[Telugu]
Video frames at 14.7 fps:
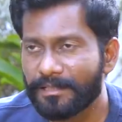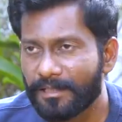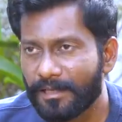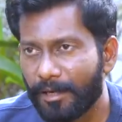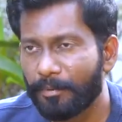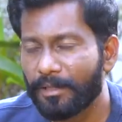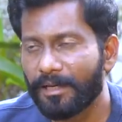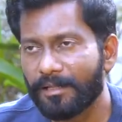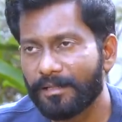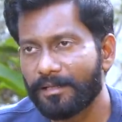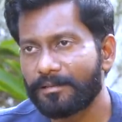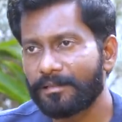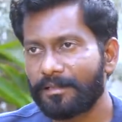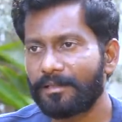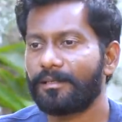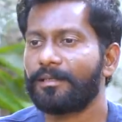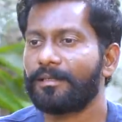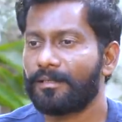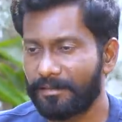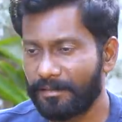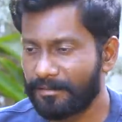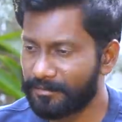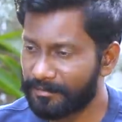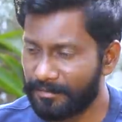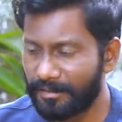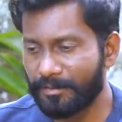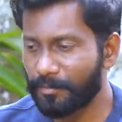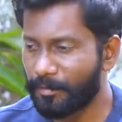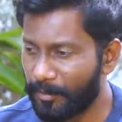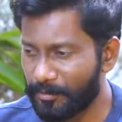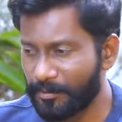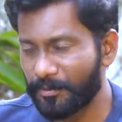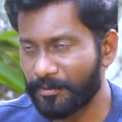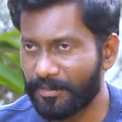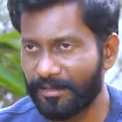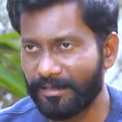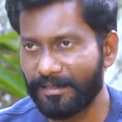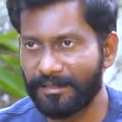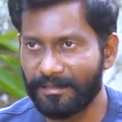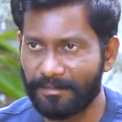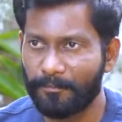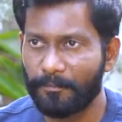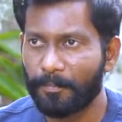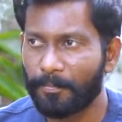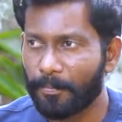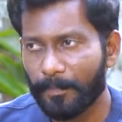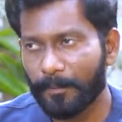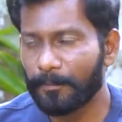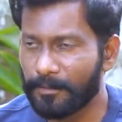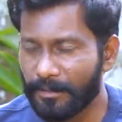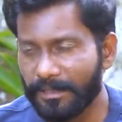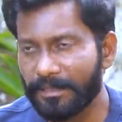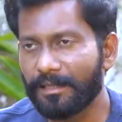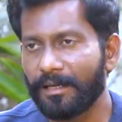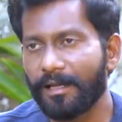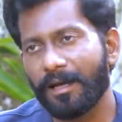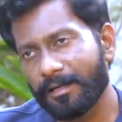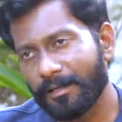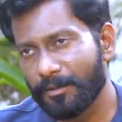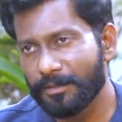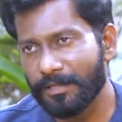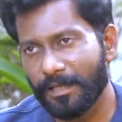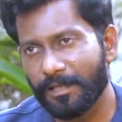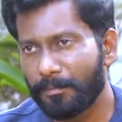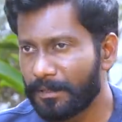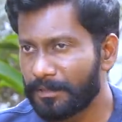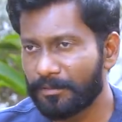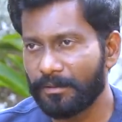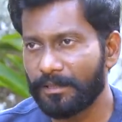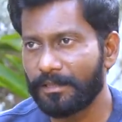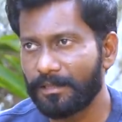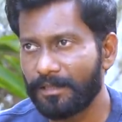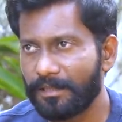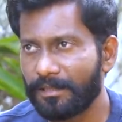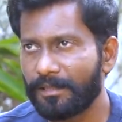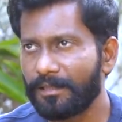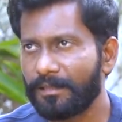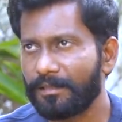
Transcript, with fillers: సార్ నా పేరు ఎలా తెలుసు సార్ అంటే తెలుసు బాయ్ వచ్చి కూర్చో అన్నారండి కూర్చొని ఇంకా అలా అక్కడ నుంచి అలా పరిచయం అయిందండి అంటే